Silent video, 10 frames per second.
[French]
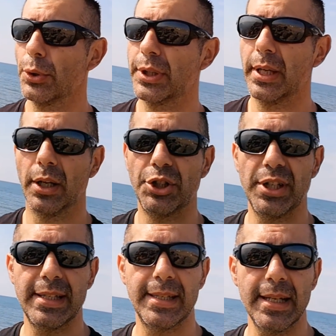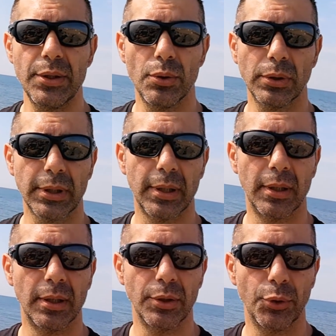Donc, j'ai essayé donc
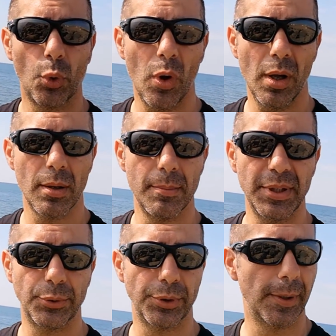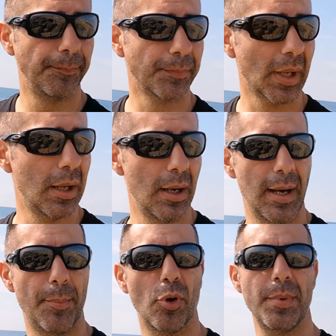trois méthodes.
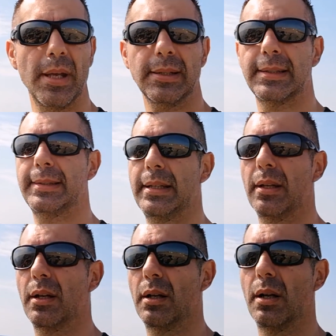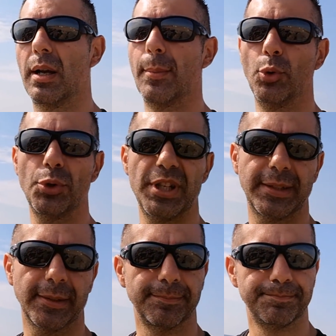La première, c'était la
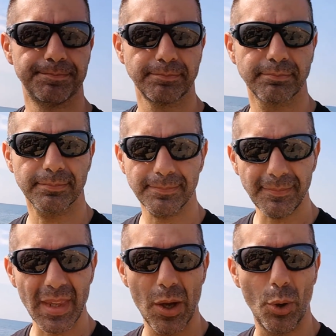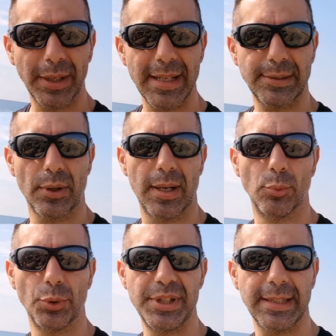monodiète. Alors, qu'est-ce que
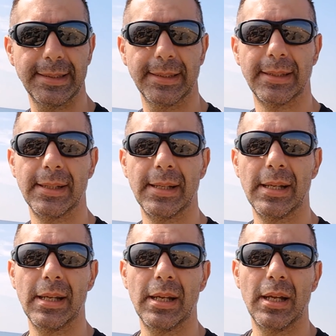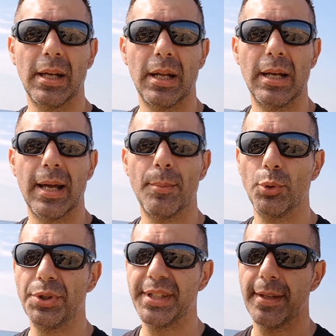la monodiète La
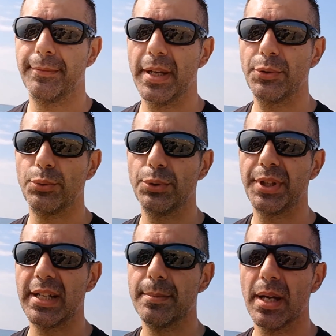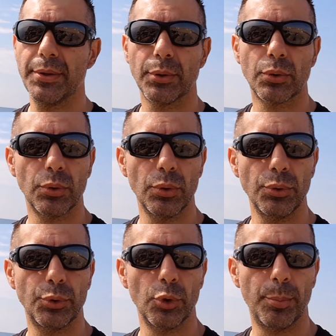monodiète, en fait, tu t'alimentes
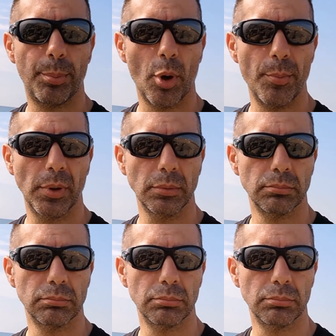que de pommes